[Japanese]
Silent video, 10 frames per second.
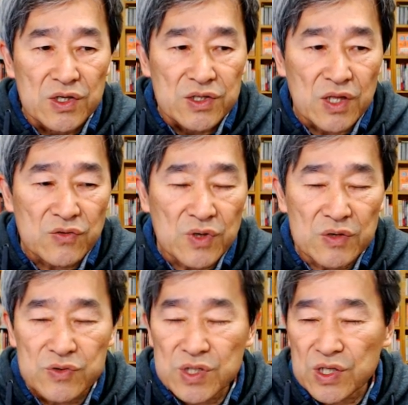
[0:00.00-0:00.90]
なんとか
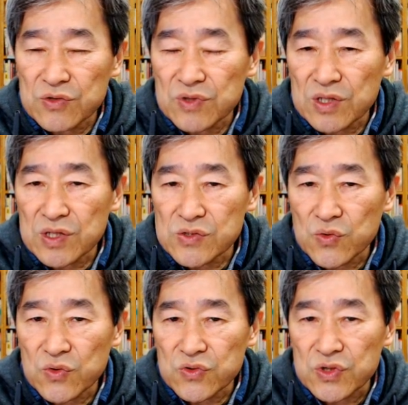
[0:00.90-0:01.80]
食っていけるようになった
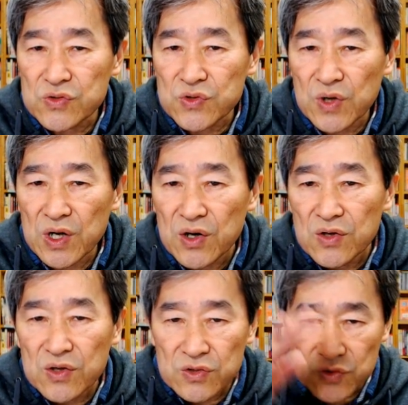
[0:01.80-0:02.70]
ぞっていう人が
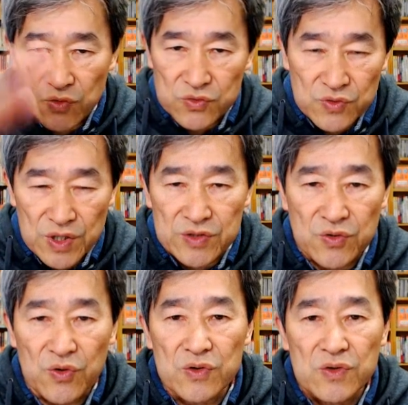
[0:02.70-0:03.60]
ドンとなる
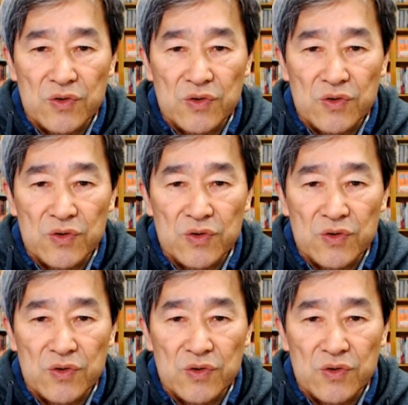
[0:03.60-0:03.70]
と、